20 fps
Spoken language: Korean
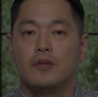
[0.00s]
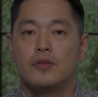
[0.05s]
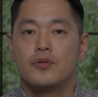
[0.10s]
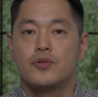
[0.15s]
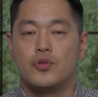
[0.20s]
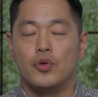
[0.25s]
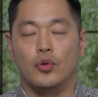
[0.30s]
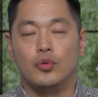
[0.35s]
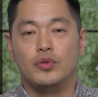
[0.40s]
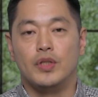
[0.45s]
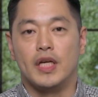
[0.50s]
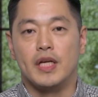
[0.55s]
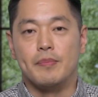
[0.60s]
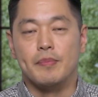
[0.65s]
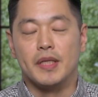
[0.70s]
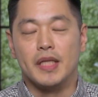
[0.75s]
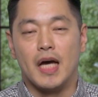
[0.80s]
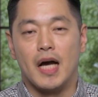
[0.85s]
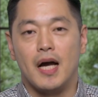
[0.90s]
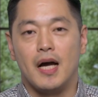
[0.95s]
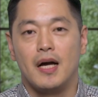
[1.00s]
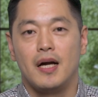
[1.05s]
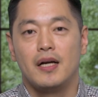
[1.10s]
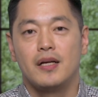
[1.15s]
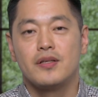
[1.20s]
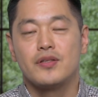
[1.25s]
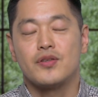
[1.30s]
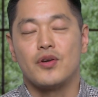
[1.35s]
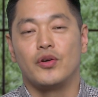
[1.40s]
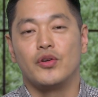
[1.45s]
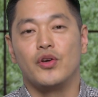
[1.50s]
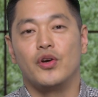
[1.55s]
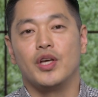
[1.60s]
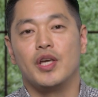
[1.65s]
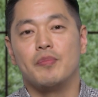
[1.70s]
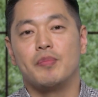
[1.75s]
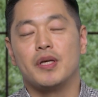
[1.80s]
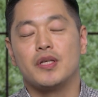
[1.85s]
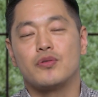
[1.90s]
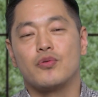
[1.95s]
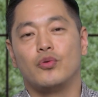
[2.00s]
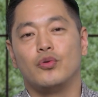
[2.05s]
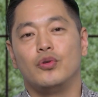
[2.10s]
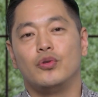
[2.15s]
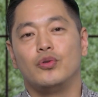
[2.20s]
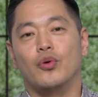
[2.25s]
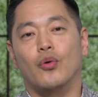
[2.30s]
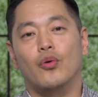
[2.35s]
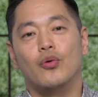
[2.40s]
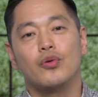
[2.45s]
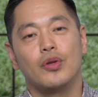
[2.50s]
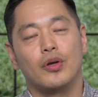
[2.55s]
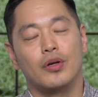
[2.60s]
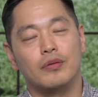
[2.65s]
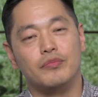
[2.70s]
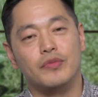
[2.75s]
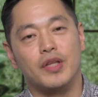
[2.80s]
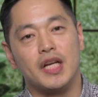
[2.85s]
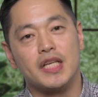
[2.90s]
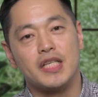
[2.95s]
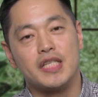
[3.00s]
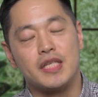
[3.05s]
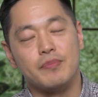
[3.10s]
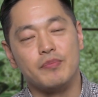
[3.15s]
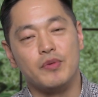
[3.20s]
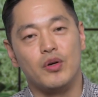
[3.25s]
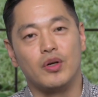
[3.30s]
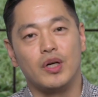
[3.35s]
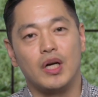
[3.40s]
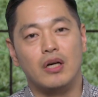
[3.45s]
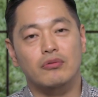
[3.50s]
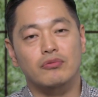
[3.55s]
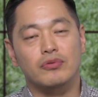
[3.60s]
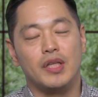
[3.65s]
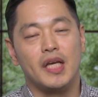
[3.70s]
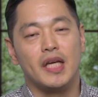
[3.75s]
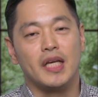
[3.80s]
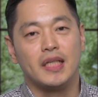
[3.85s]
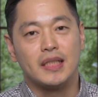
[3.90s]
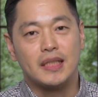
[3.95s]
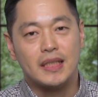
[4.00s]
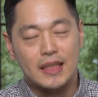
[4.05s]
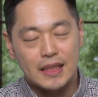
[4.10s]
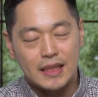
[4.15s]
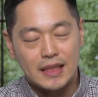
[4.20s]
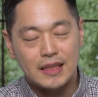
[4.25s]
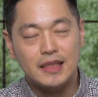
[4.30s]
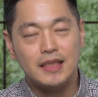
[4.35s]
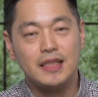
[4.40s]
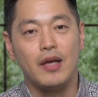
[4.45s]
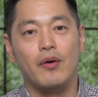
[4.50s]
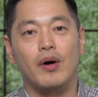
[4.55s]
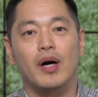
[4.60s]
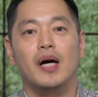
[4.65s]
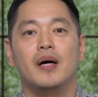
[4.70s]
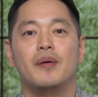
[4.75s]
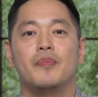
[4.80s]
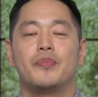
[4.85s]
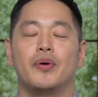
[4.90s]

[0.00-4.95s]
좋은 날입니다. 성령님께서 오늘도 여러분들의 심령 가운데 큰 은혜와